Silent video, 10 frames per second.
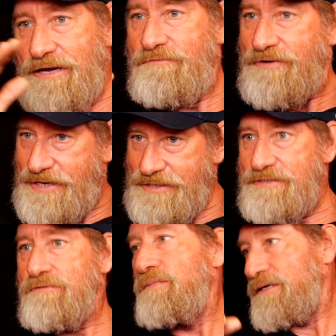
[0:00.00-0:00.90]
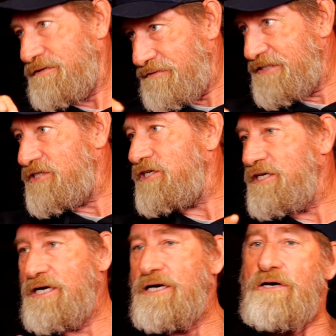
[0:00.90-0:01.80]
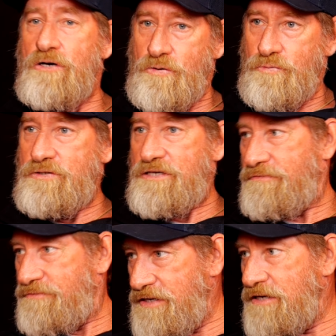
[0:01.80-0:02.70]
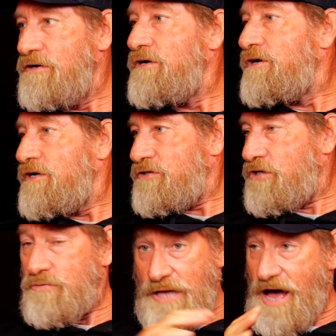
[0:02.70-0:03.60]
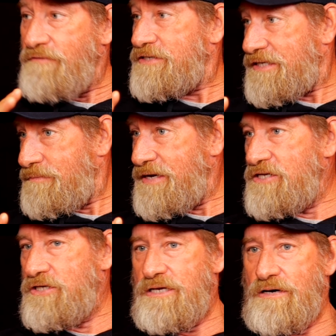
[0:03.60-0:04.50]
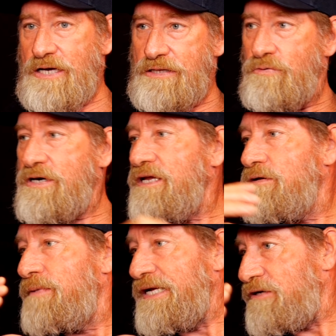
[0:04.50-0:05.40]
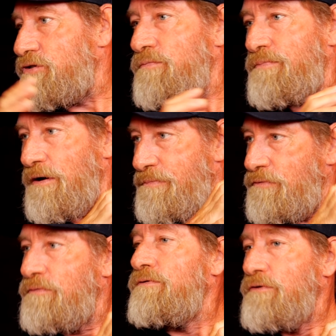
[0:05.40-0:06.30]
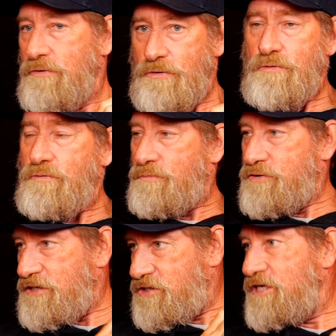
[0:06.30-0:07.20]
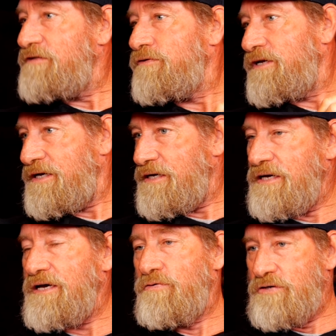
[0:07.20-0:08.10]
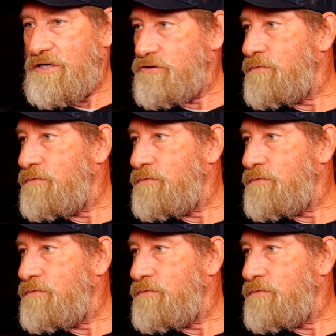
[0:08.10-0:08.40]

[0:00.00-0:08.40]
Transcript: talvez, uma, existia. Um uma competição saudável. Saudável, exatamente, né? Cada um querendo bater o seu próprio objetivo, né? É, conquistar